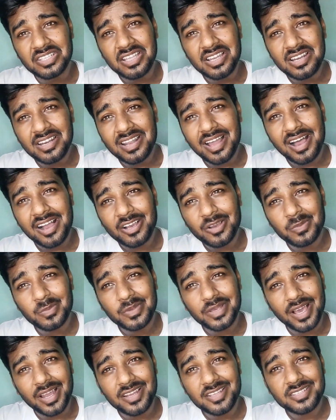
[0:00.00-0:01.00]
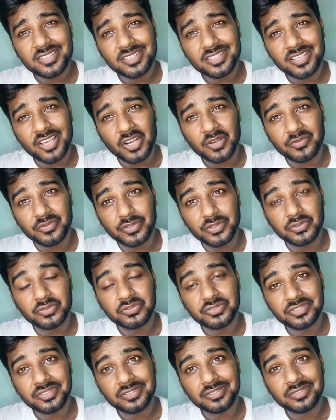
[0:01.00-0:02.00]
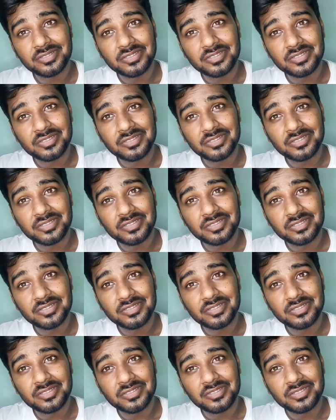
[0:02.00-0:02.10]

तीन लाख बयालीस हजार व्यूज